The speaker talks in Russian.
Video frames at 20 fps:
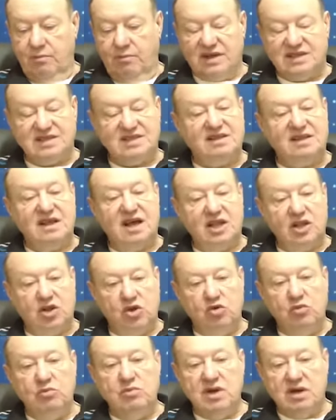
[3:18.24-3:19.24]

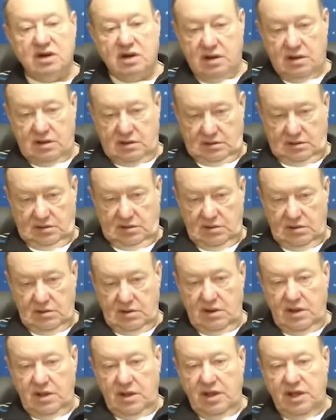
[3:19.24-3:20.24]
познанию мира
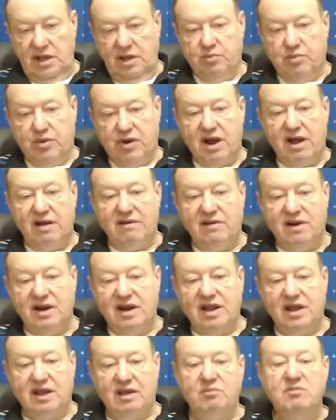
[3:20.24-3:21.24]
и
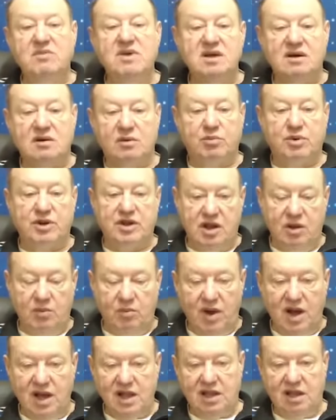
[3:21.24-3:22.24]
правильное
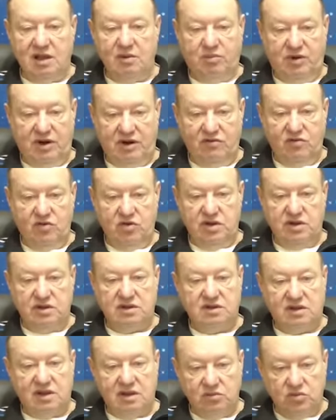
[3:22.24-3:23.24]
миропонимание приводит
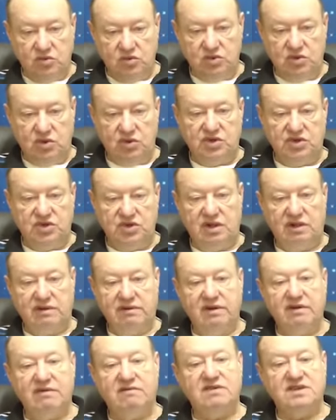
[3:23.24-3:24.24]
к тому, что
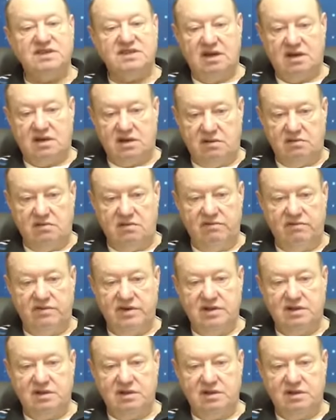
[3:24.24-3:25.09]
человек выздоравливает